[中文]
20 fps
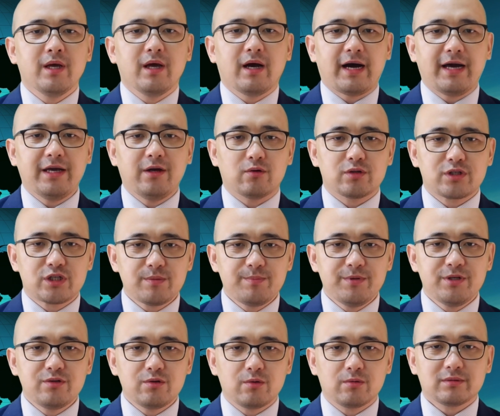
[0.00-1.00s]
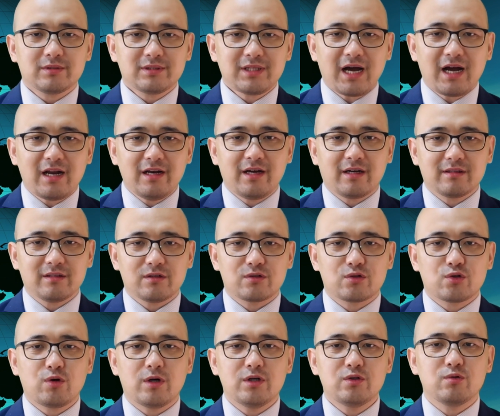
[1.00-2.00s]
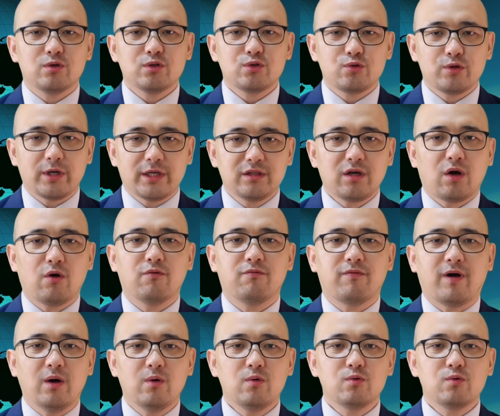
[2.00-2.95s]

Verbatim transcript: 还有视频中大量的穿着全套防